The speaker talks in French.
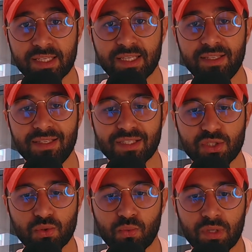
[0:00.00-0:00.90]
qui
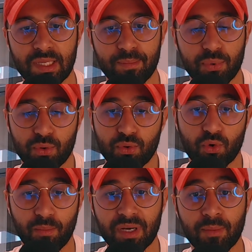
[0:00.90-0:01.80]
sont les plus
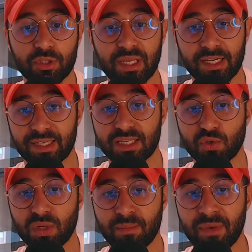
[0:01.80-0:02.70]
complémentaires et qui
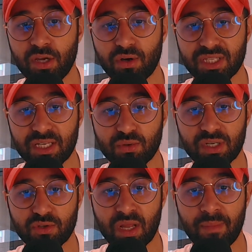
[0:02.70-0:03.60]
sont les meilleurs en sélection
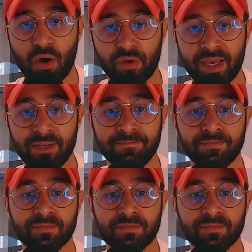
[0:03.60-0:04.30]
nationale marocaine.